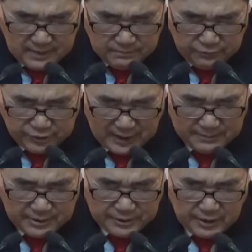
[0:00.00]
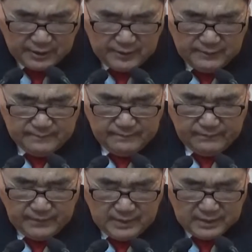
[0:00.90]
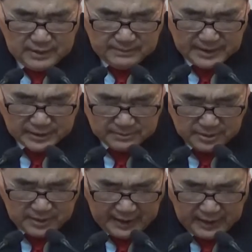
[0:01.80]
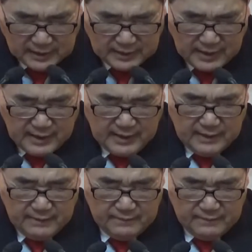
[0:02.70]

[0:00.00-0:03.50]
묵상하면서 이 말씀을 행할 때에